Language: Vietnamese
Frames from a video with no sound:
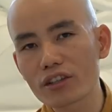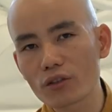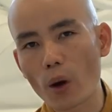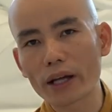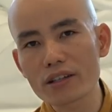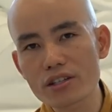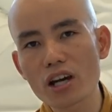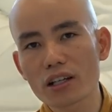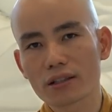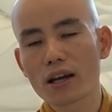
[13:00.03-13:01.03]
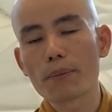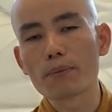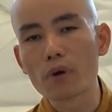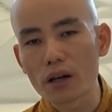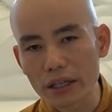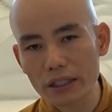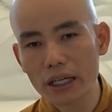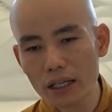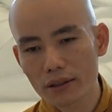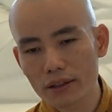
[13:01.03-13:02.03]
khoảng trên mười
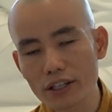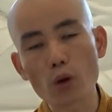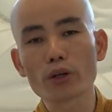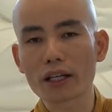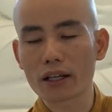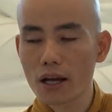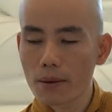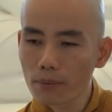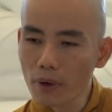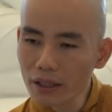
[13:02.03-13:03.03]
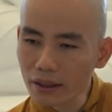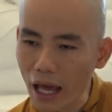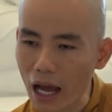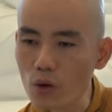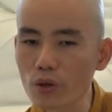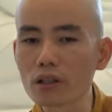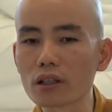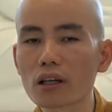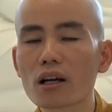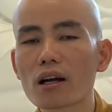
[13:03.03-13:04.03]
ký đậu nành mới tạo ra
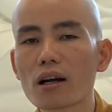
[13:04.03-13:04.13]
được